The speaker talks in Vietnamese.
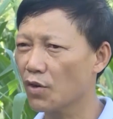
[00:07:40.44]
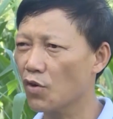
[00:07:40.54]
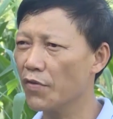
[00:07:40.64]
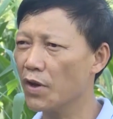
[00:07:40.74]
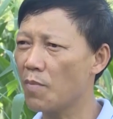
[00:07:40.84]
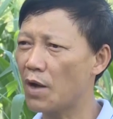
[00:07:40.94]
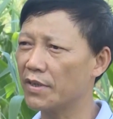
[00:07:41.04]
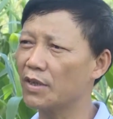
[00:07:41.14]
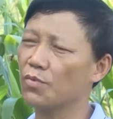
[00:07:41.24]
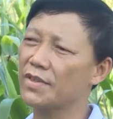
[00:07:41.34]
Đối với đồng bào
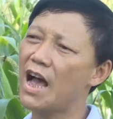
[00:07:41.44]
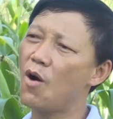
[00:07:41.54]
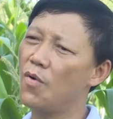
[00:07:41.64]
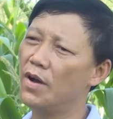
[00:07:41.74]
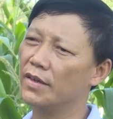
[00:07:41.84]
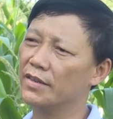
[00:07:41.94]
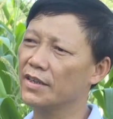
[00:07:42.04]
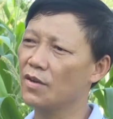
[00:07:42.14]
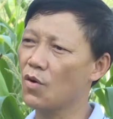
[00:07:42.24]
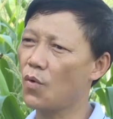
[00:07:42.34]
dân tộc Giao
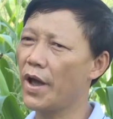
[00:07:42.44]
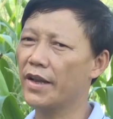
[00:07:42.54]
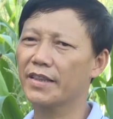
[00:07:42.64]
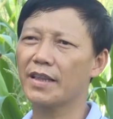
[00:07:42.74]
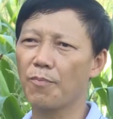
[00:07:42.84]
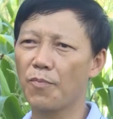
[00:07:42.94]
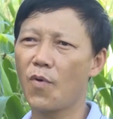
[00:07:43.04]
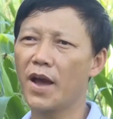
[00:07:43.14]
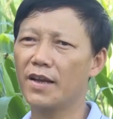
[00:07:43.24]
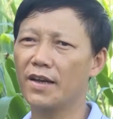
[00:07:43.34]
thì họ quen tập
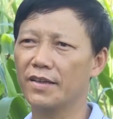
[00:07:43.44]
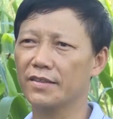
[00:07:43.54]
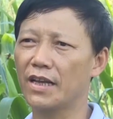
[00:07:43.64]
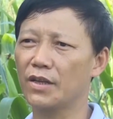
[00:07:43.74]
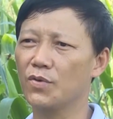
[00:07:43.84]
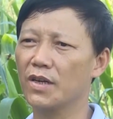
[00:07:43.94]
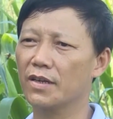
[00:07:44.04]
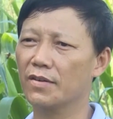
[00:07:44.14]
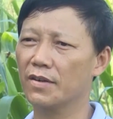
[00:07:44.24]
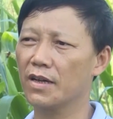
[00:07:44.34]
quán là sản xuất
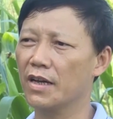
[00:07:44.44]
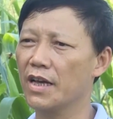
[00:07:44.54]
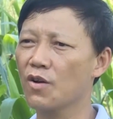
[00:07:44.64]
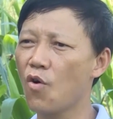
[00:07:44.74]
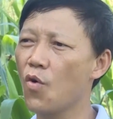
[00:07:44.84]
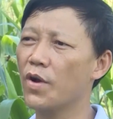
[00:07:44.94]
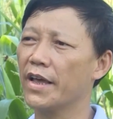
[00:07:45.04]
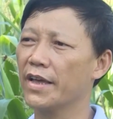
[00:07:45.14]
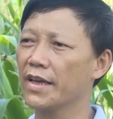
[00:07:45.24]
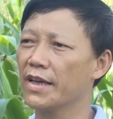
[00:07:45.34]
à, cây ngô
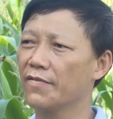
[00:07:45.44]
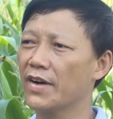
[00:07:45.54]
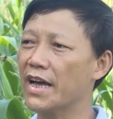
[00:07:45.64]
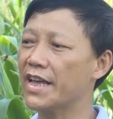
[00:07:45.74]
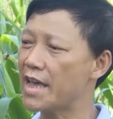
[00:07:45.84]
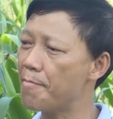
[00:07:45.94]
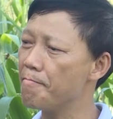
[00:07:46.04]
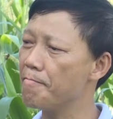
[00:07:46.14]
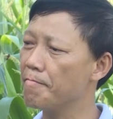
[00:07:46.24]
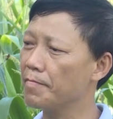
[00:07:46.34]
này và cây hành trăm
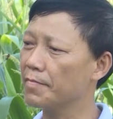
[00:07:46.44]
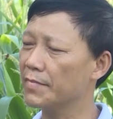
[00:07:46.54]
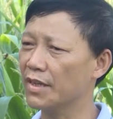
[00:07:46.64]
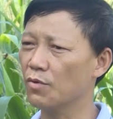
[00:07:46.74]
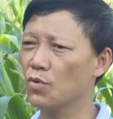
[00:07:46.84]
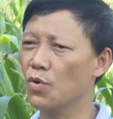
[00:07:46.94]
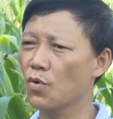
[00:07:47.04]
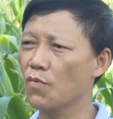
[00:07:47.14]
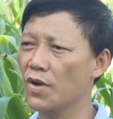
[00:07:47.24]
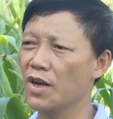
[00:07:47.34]
thì chúng tôi
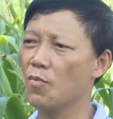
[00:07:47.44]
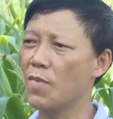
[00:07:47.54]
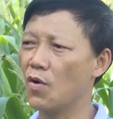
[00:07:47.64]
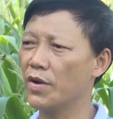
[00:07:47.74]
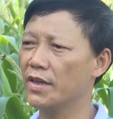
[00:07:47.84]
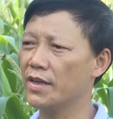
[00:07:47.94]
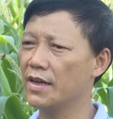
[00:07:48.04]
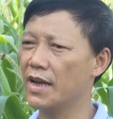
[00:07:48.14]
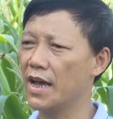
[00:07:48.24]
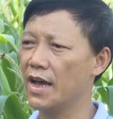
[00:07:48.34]
cũng vận động bà con nhân
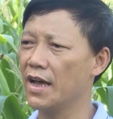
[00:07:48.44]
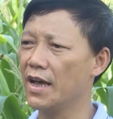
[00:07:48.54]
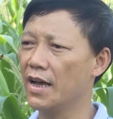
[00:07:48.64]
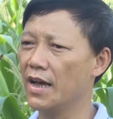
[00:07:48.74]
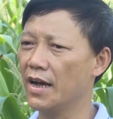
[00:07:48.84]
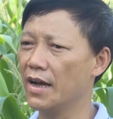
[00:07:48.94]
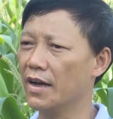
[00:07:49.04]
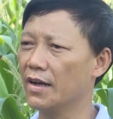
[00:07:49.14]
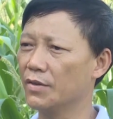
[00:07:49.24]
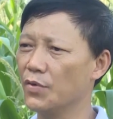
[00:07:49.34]
dân là à,
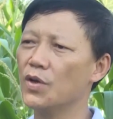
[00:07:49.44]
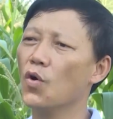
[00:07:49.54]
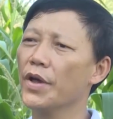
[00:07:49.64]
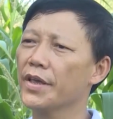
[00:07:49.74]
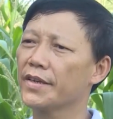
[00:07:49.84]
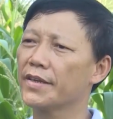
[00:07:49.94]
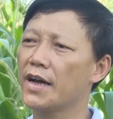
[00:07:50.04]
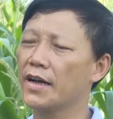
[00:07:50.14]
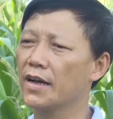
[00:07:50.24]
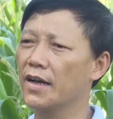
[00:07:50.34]
chuyển đổi
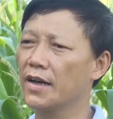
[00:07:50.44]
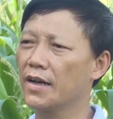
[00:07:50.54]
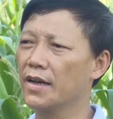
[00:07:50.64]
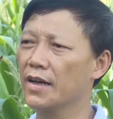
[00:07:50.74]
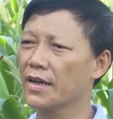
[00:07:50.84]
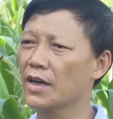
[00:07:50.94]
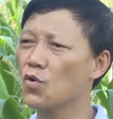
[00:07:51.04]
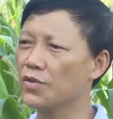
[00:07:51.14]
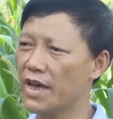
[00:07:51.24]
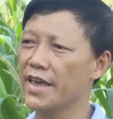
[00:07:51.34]
sang à, cây
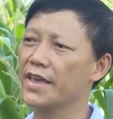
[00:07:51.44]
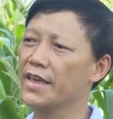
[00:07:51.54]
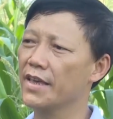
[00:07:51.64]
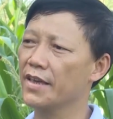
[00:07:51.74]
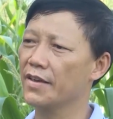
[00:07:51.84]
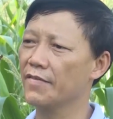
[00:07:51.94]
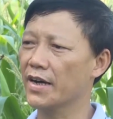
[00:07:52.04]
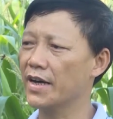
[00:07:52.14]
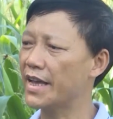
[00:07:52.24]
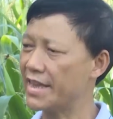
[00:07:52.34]
ngô dày
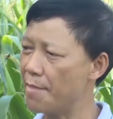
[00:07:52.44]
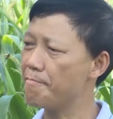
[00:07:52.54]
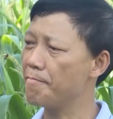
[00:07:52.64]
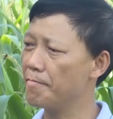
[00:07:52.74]
và cây hành trăm.